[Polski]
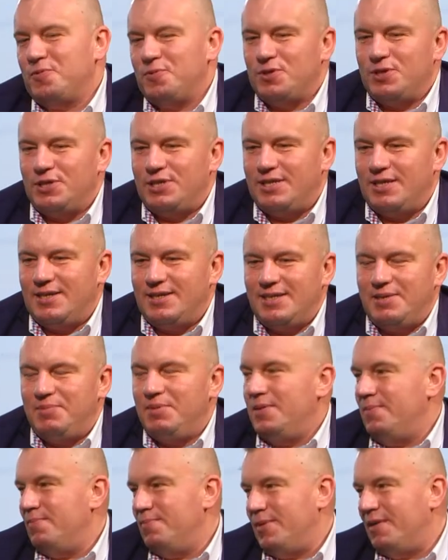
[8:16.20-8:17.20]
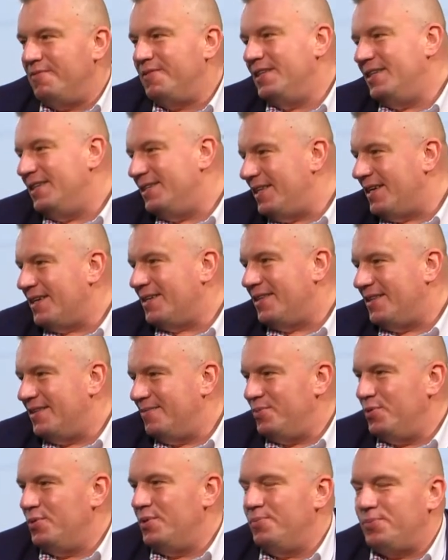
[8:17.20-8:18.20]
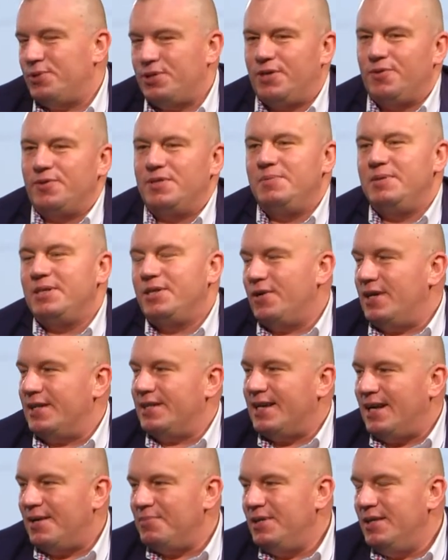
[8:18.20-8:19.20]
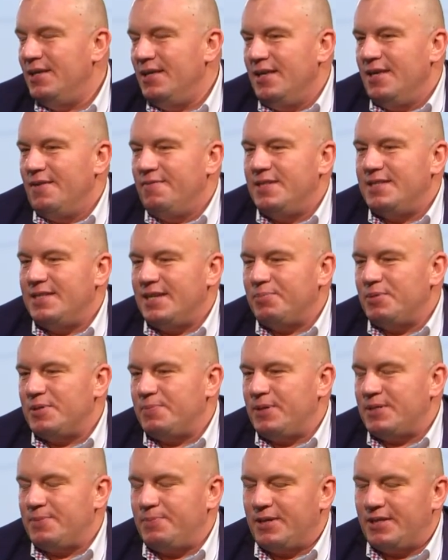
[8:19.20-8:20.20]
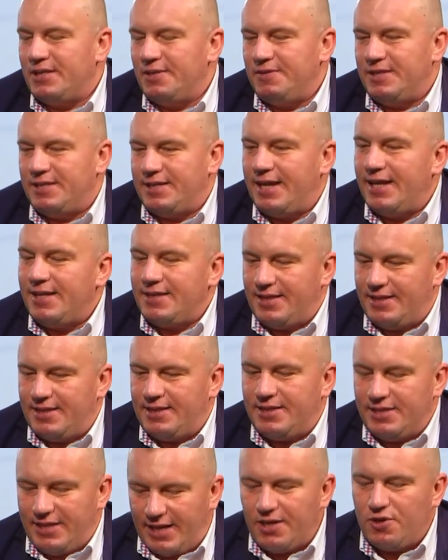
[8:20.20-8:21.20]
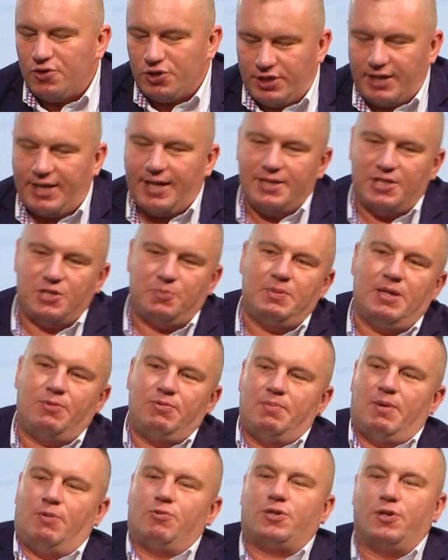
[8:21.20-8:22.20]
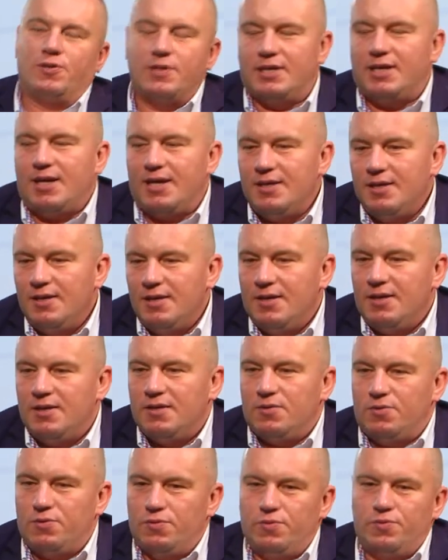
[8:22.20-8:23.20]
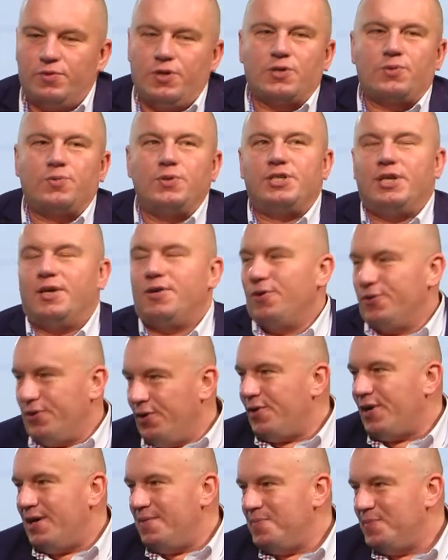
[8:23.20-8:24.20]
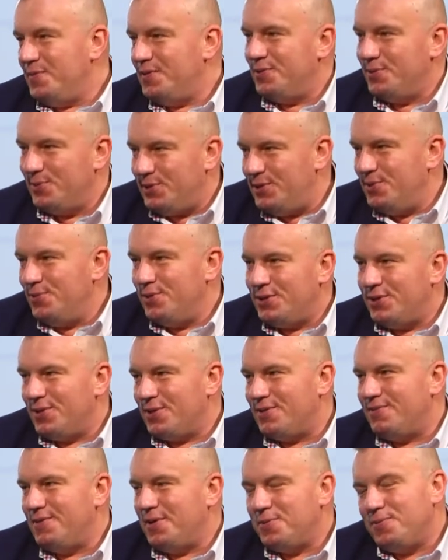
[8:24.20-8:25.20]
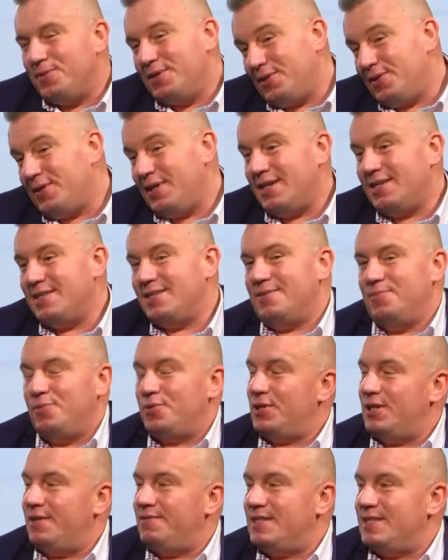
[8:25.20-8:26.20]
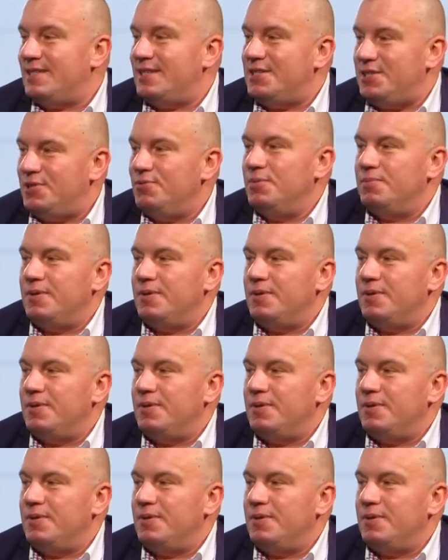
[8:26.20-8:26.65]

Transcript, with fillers: którzy się nimi bawili, tak, były przechodnimi kochankami, więc jakby z perspektywy tego, że kiedyś miały małżonka, uniosły się honorem, rzuciły się, rozwiodły, to teraz może nawet straciły,